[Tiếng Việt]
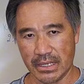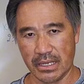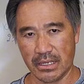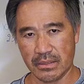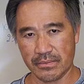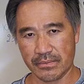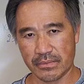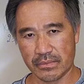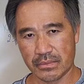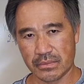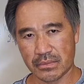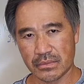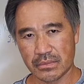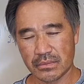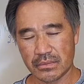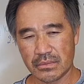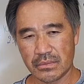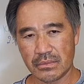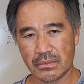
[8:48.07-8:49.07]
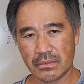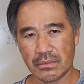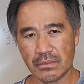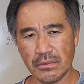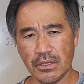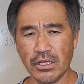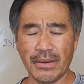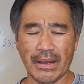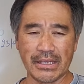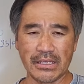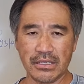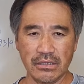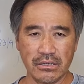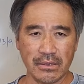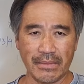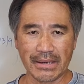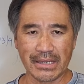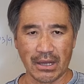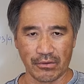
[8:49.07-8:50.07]
đi nếu các bạn chưa
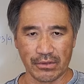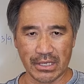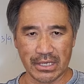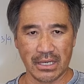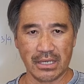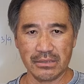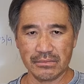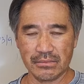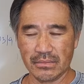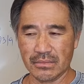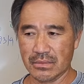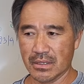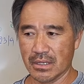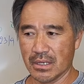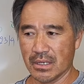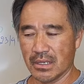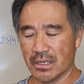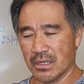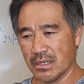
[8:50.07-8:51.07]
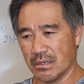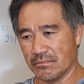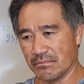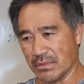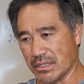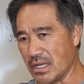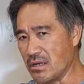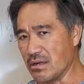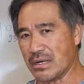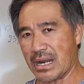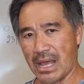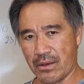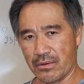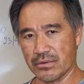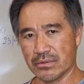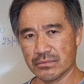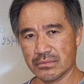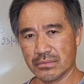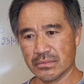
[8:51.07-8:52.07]
có bắt đầu gì hết mình đi hướng nào
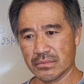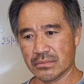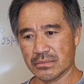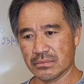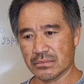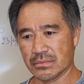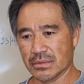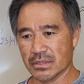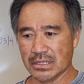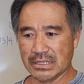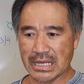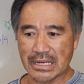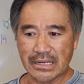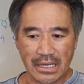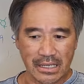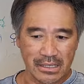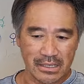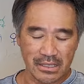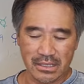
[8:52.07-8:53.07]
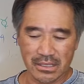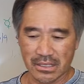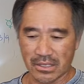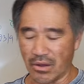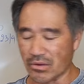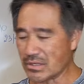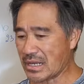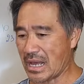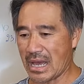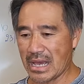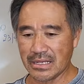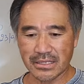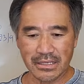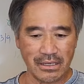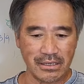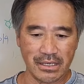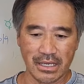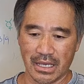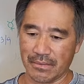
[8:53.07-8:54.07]
gia đình con cái
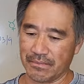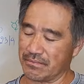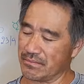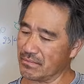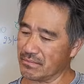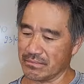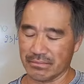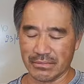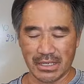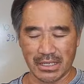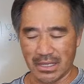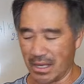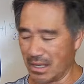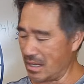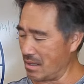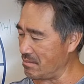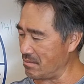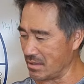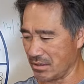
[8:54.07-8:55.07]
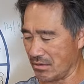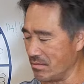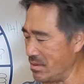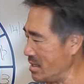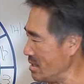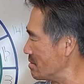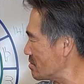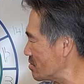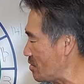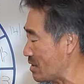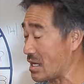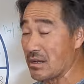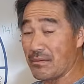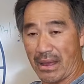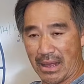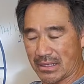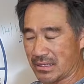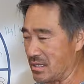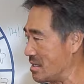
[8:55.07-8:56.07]
sự nghiệp gì đó mình không biết tuy các
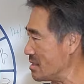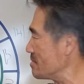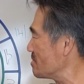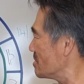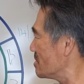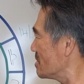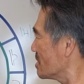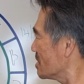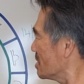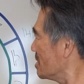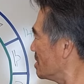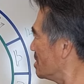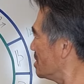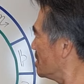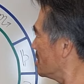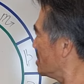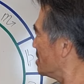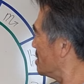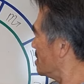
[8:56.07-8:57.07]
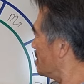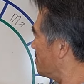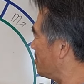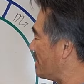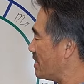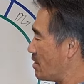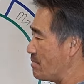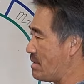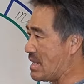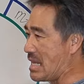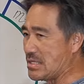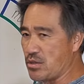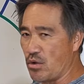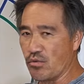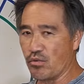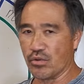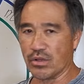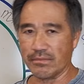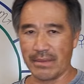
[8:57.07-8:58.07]
bạn thôi vì không biết lá số
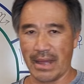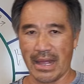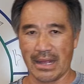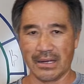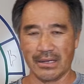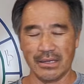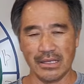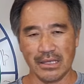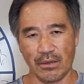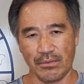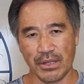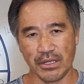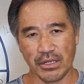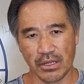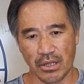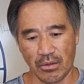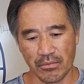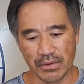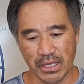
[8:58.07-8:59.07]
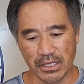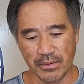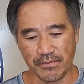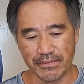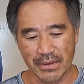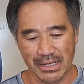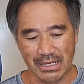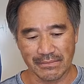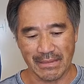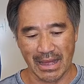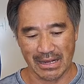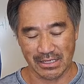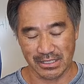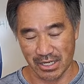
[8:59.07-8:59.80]
của các bạn nên không đến không thể giúp đỡ các bạn